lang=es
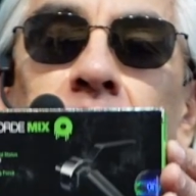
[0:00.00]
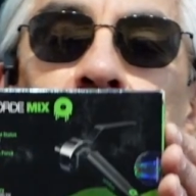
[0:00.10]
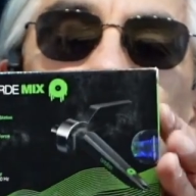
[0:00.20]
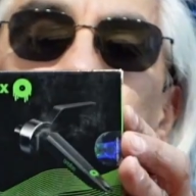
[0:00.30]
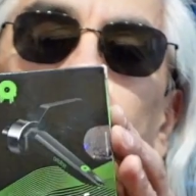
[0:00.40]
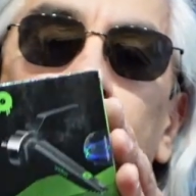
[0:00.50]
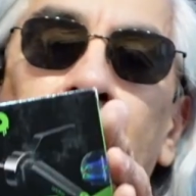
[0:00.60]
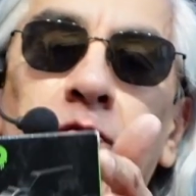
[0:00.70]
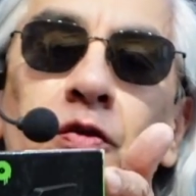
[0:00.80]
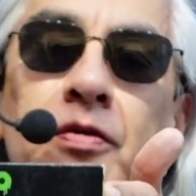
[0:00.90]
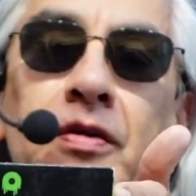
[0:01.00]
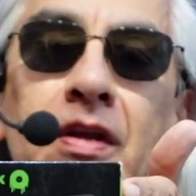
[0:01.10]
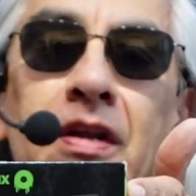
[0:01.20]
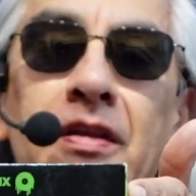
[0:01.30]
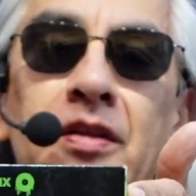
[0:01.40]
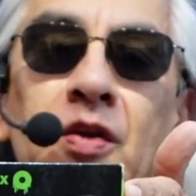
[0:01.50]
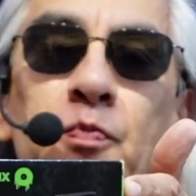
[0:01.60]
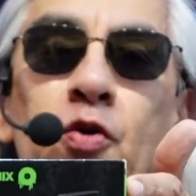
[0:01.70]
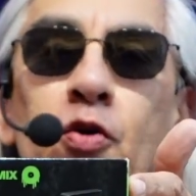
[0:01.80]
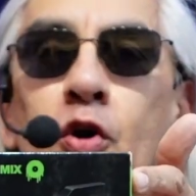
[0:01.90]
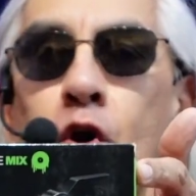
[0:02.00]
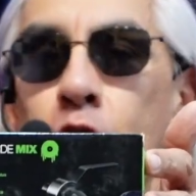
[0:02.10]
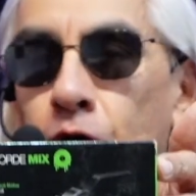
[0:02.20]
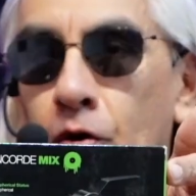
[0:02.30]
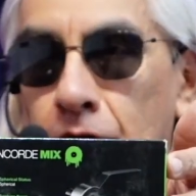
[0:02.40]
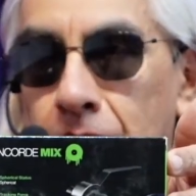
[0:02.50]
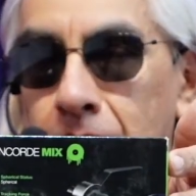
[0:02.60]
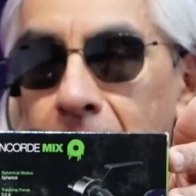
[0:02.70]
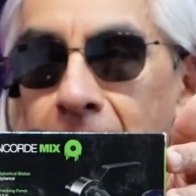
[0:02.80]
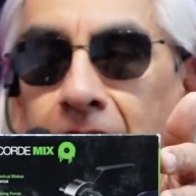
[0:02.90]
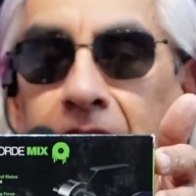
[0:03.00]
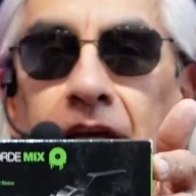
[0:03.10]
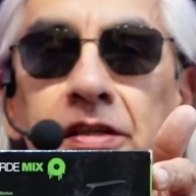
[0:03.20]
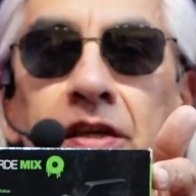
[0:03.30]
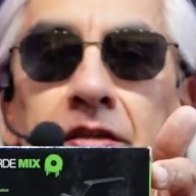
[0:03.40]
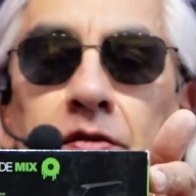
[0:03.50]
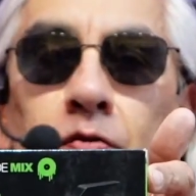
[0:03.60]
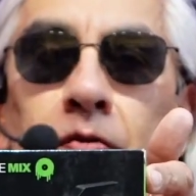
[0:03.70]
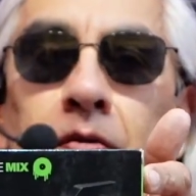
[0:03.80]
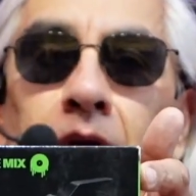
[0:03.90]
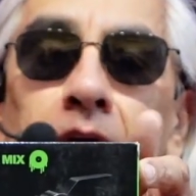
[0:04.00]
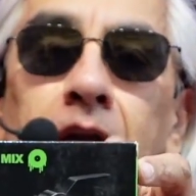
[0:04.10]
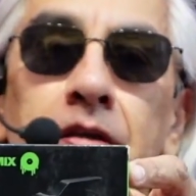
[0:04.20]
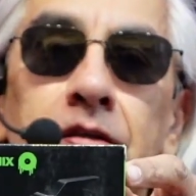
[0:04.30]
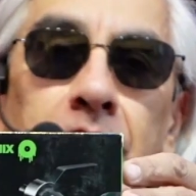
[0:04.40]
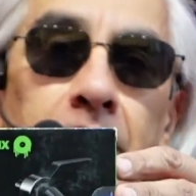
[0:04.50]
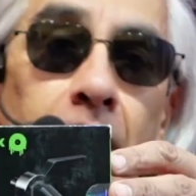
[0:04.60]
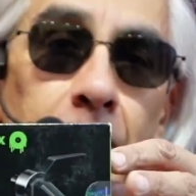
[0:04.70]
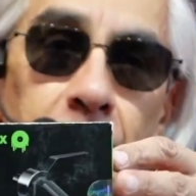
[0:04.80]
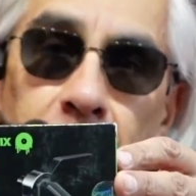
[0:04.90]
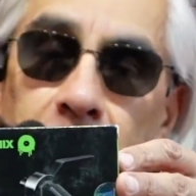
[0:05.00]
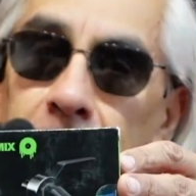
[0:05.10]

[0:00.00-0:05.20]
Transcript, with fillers: un fonocaptor tipo Concord. ¿Qué es esto? Si tal vez ustedes